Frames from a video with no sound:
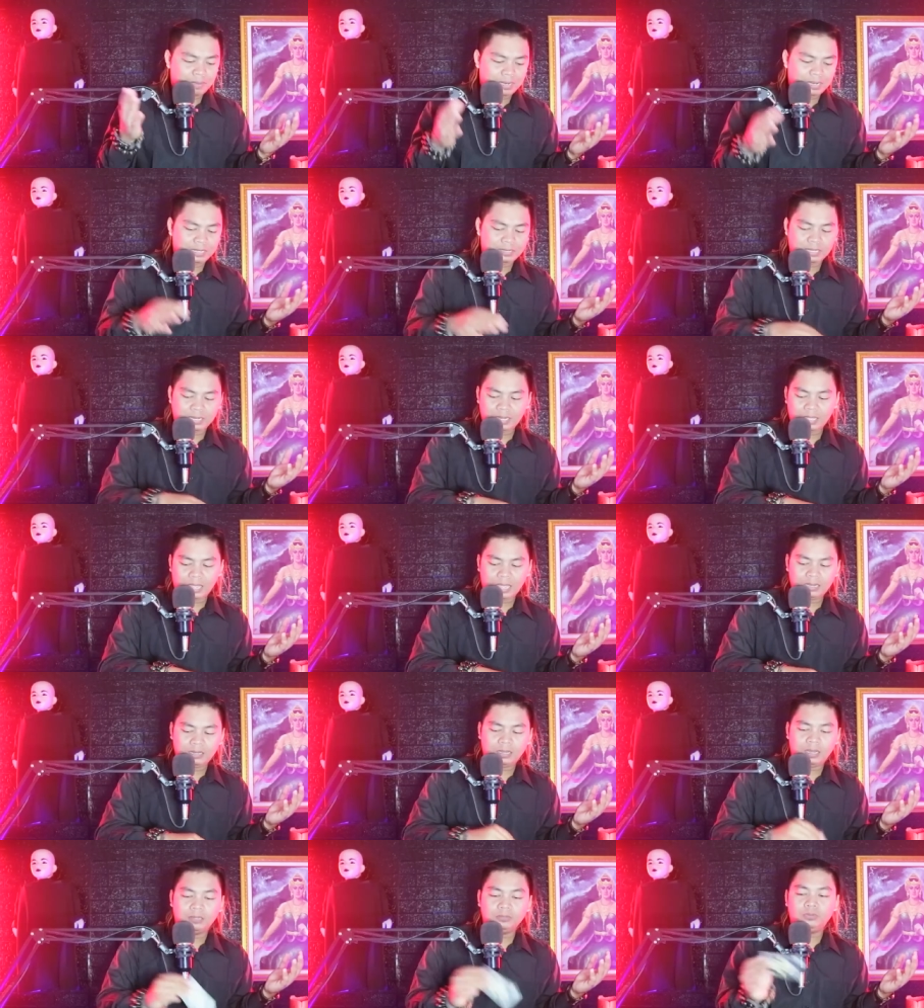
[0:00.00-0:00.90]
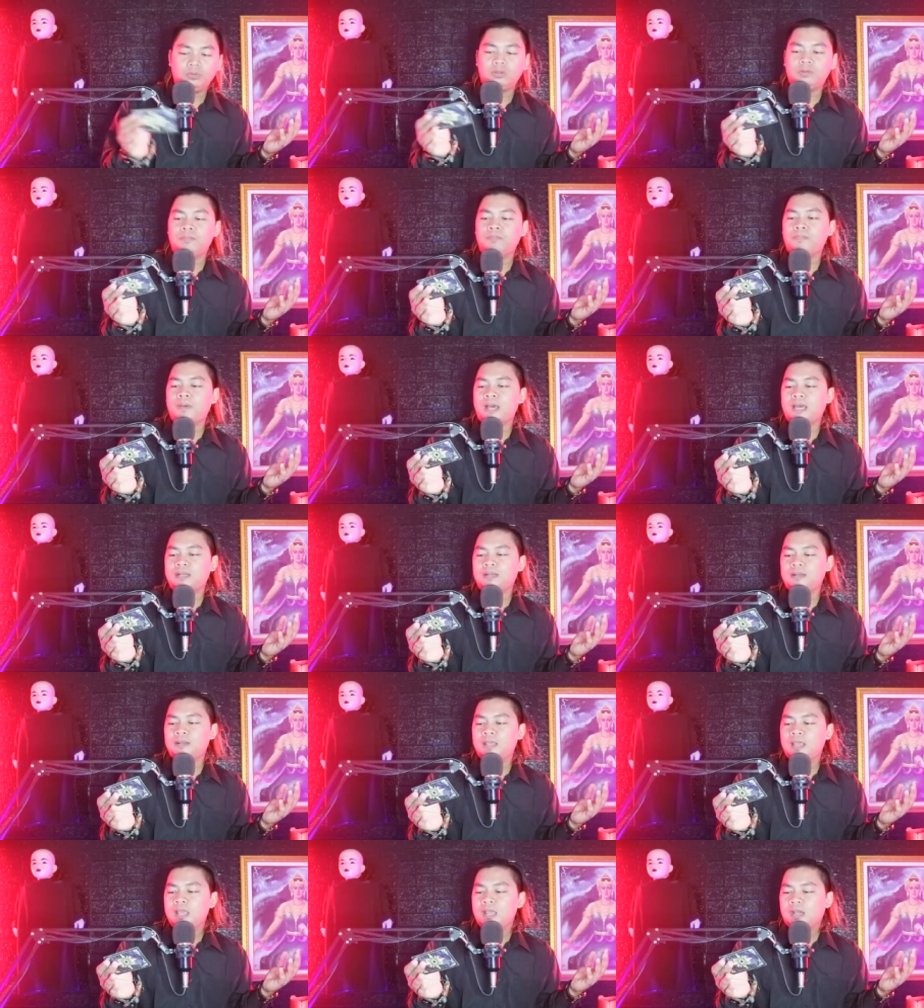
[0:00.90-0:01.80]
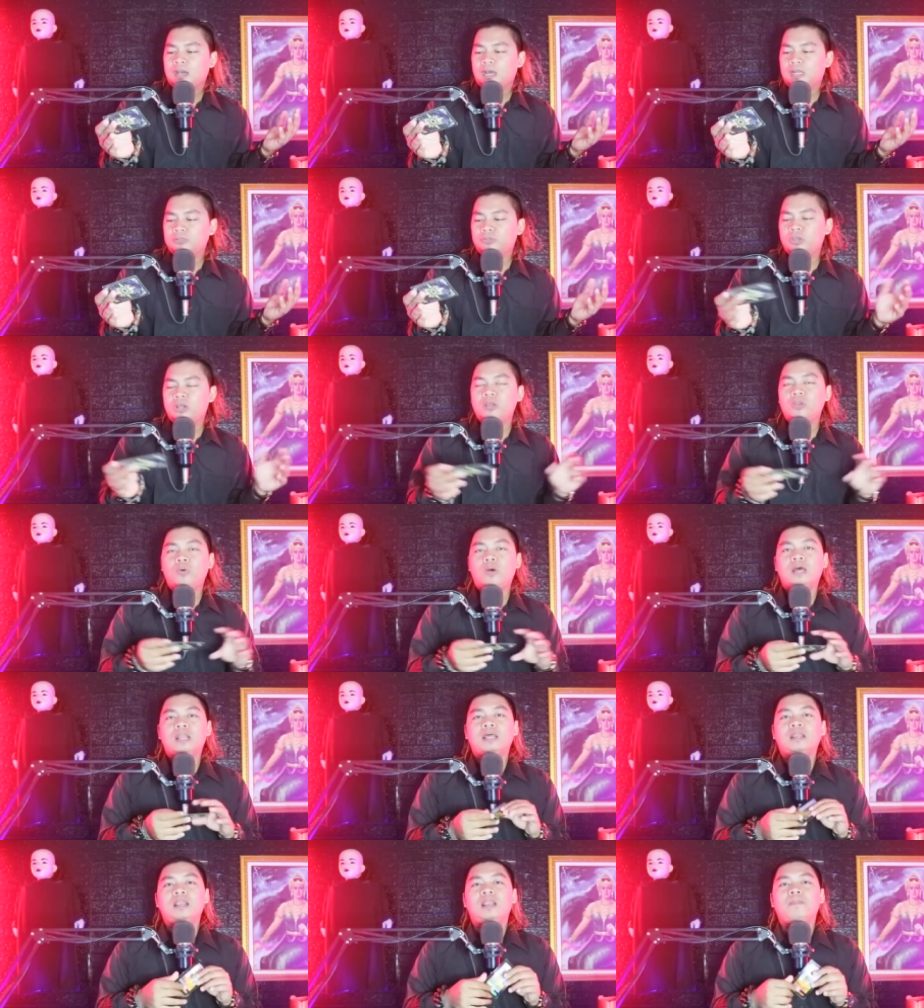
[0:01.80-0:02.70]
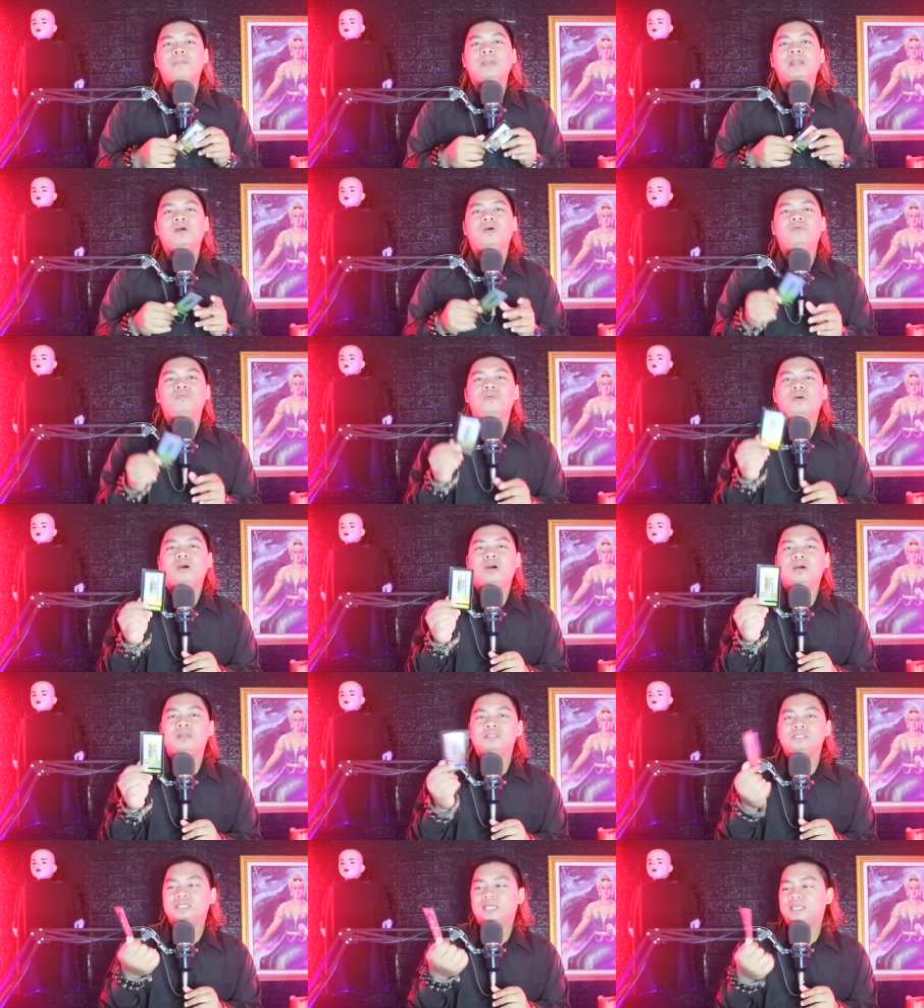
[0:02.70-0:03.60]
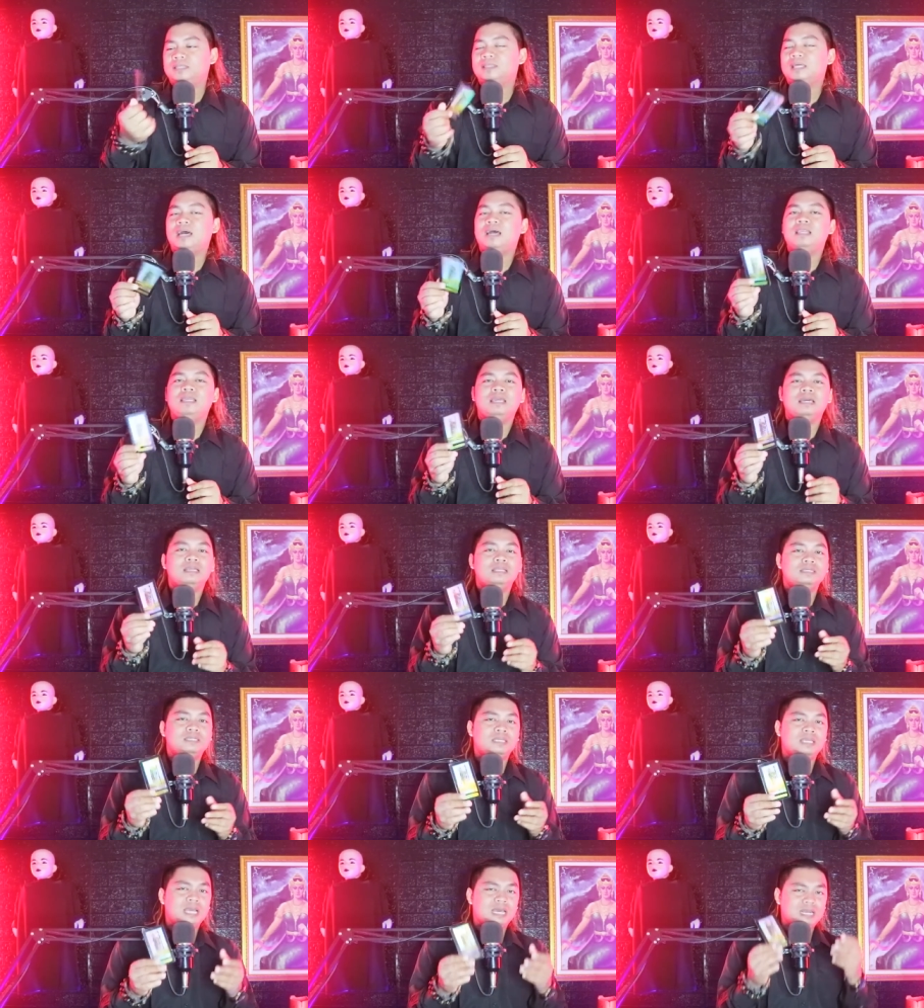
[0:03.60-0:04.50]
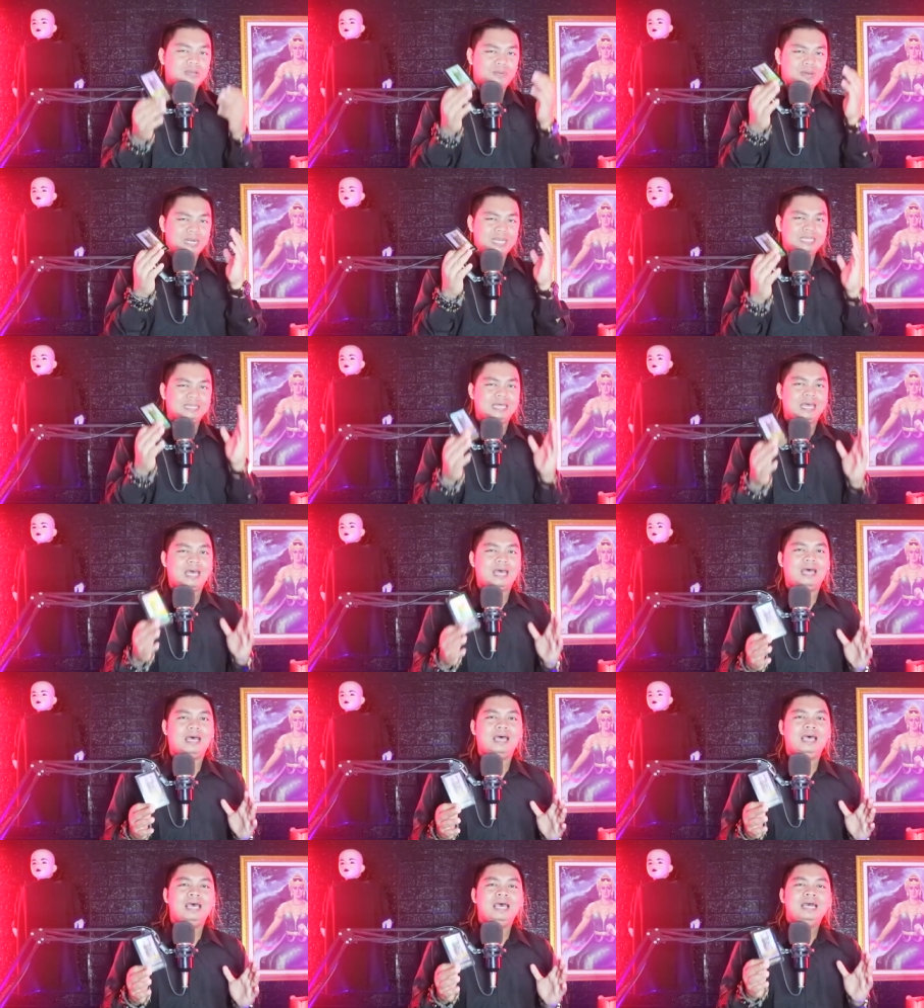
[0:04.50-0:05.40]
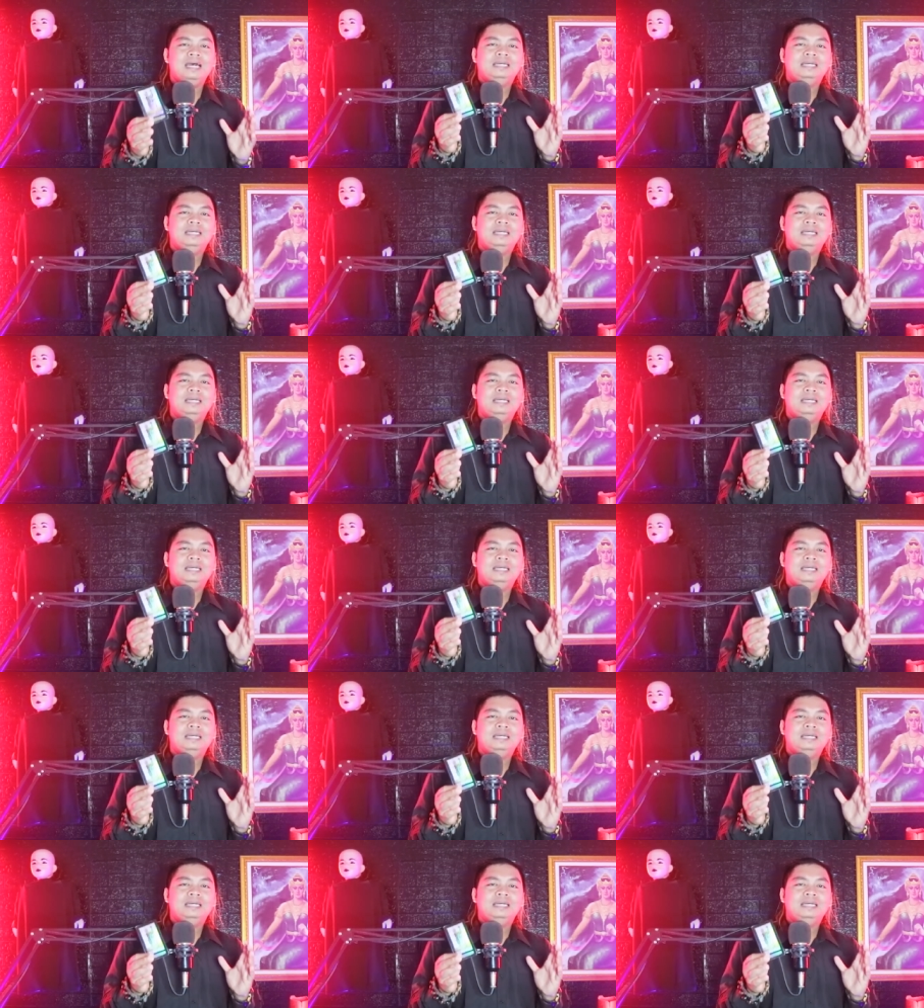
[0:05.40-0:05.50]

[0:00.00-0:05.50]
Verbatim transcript: Mari kita lihat kartu keempat. Kartu yang keluar adalah Pack of Wands. Kita lihat di sini ada wanita.